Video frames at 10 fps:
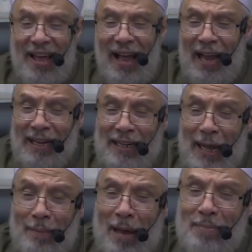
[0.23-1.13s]
أحد
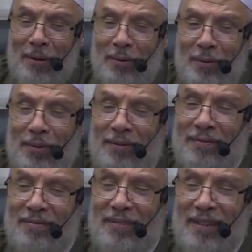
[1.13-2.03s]
الأحباب يقول
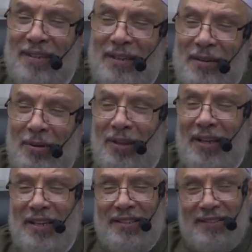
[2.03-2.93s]

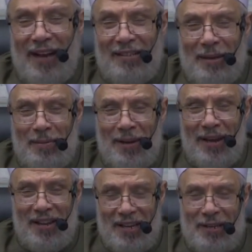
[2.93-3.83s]
والله استغاث
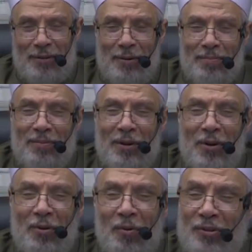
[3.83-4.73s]
بي اليوم
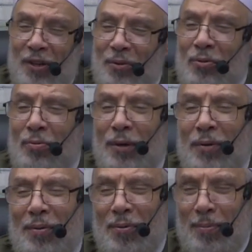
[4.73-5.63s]
وجدته
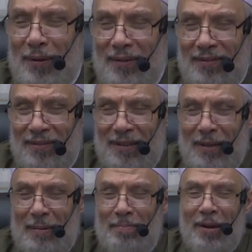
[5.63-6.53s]
مكروبا
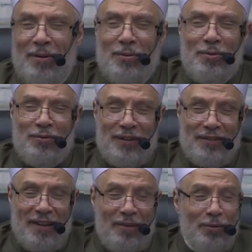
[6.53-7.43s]
ملهوفا
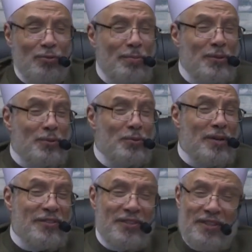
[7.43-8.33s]
كنت
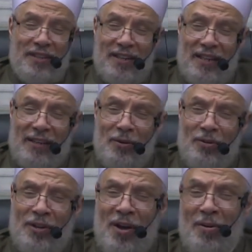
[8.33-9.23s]
مشغولا جدا لكن
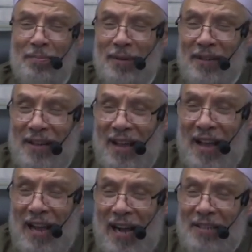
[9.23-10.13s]
قلت يا ربي
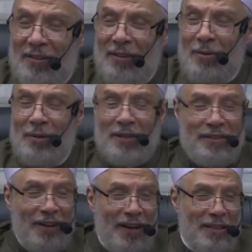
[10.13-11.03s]
هذا الرجل
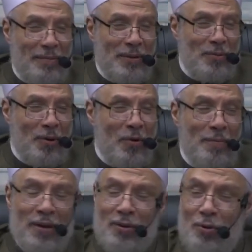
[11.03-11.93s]
استغاث بي وهو
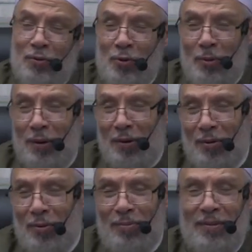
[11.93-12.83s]
ملهوف
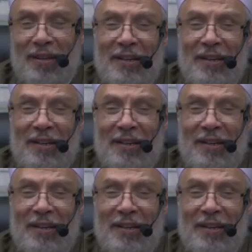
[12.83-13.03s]
ومكروب